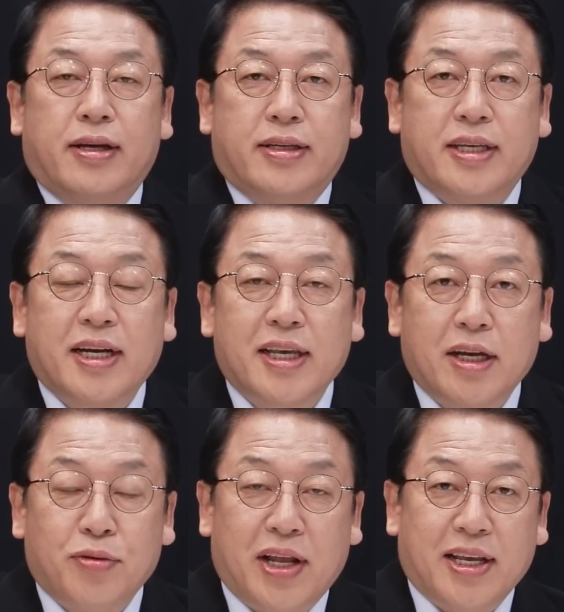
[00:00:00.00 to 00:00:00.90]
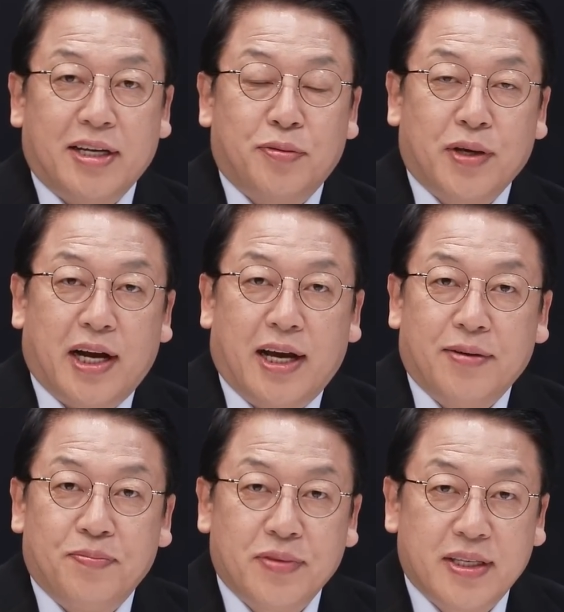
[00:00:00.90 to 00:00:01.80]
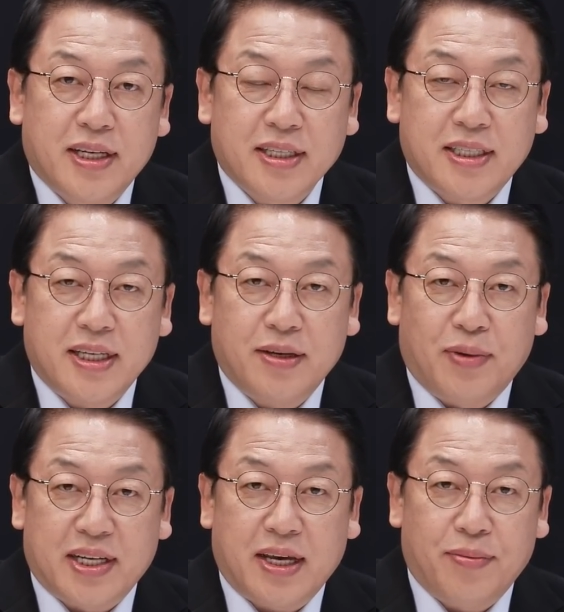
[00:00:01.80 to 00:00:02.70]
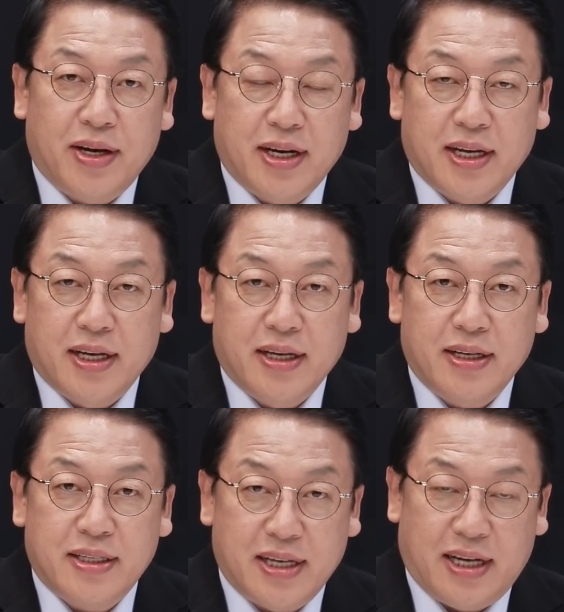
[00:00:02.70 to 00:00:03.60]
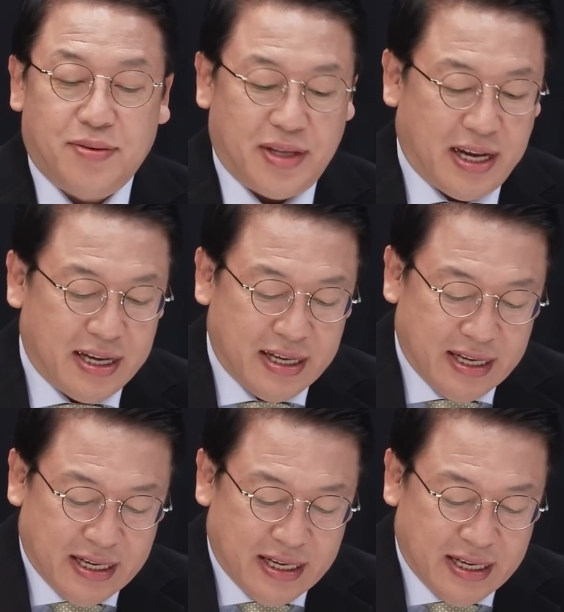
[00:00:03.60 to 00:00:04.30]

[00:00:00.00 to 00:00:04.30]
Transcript: 시청자 여러분 안녕하십니까 정치 마키아벨리 시간입니다